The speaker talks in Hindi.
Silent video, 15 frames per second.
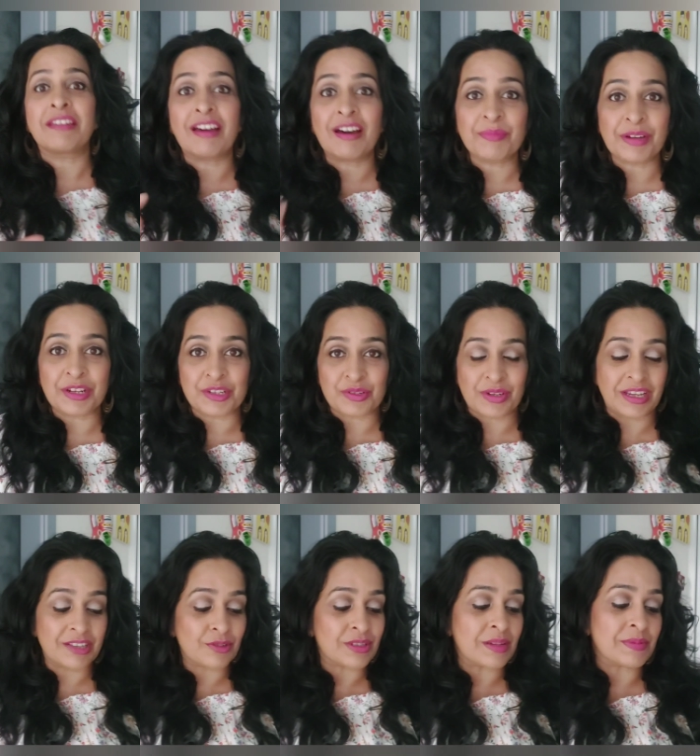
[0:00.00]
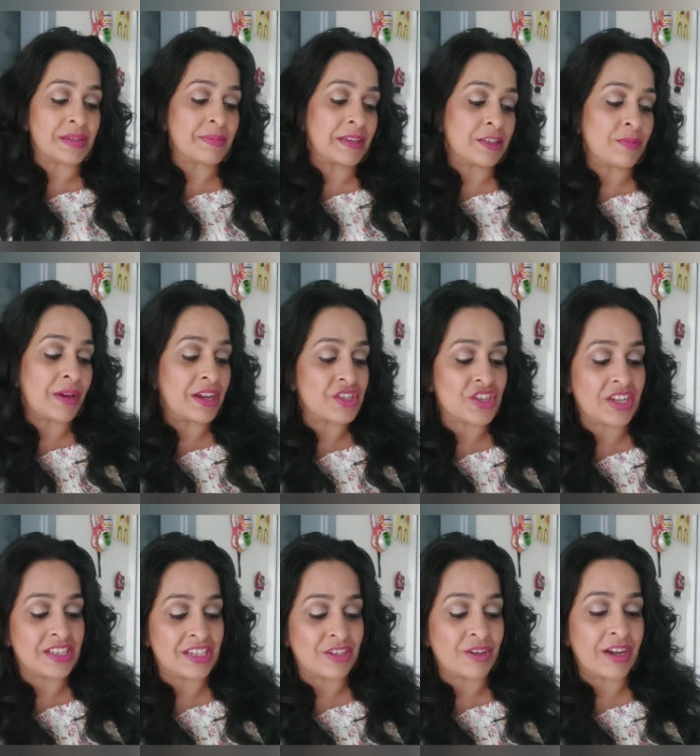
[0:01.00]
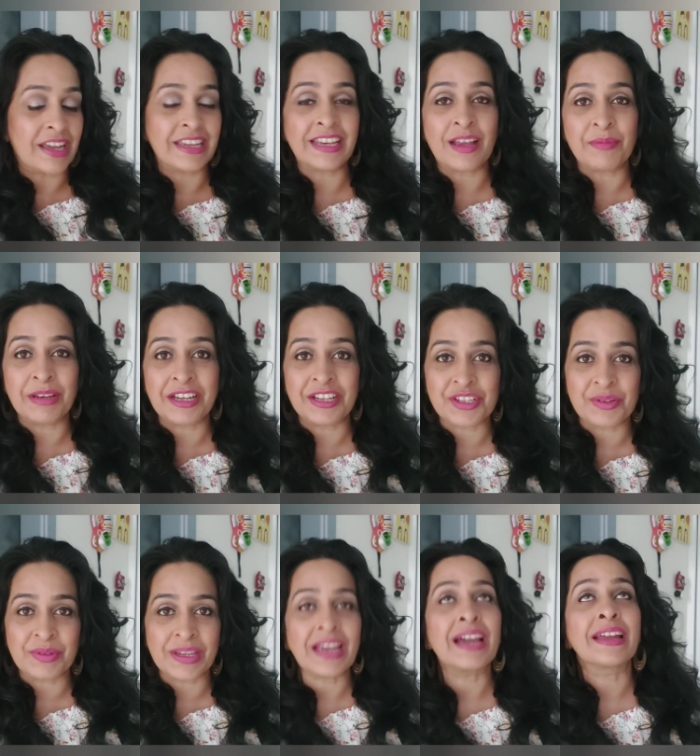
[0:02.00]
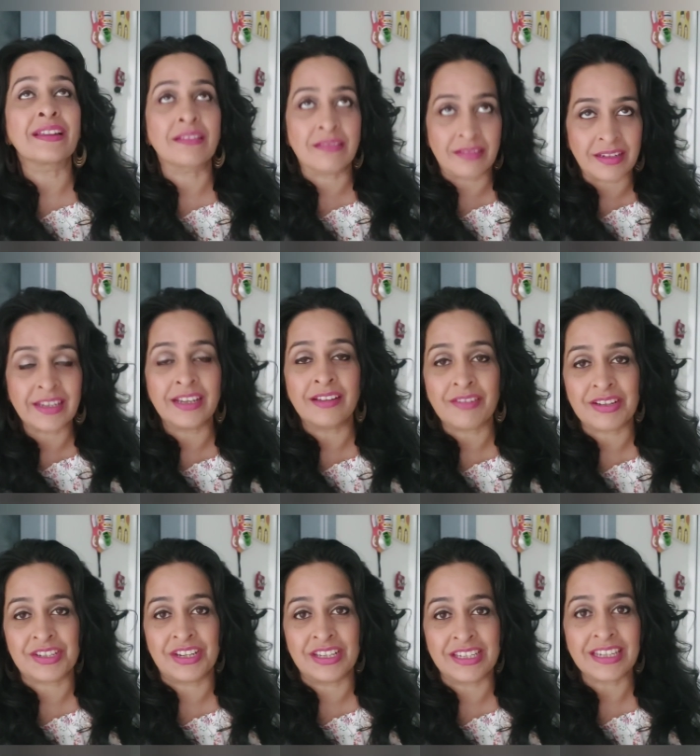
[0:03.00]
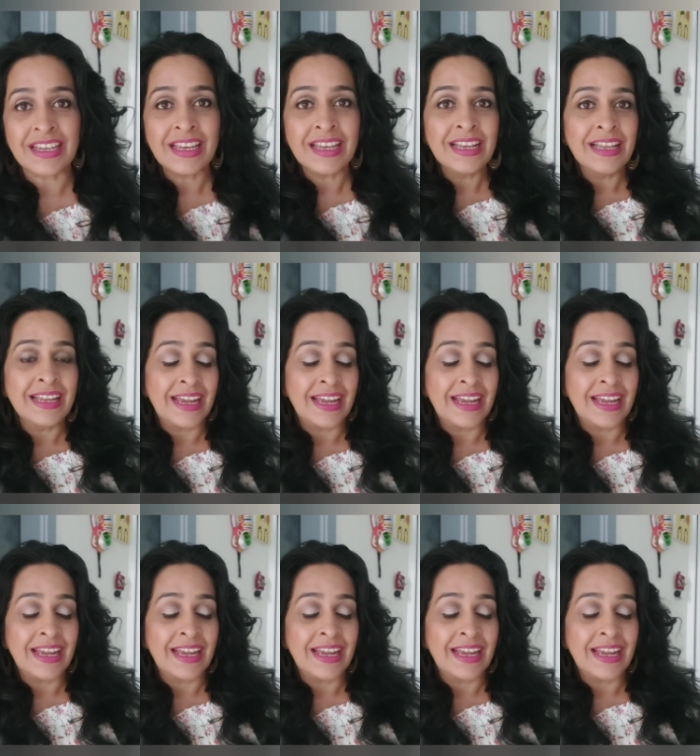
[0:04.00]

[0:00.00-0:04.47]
नाम कर चुके हैं तो सबसे पहले तो मैं आशा जी का ही नाम लेना चाहूंगी आई रियली लव आशा जी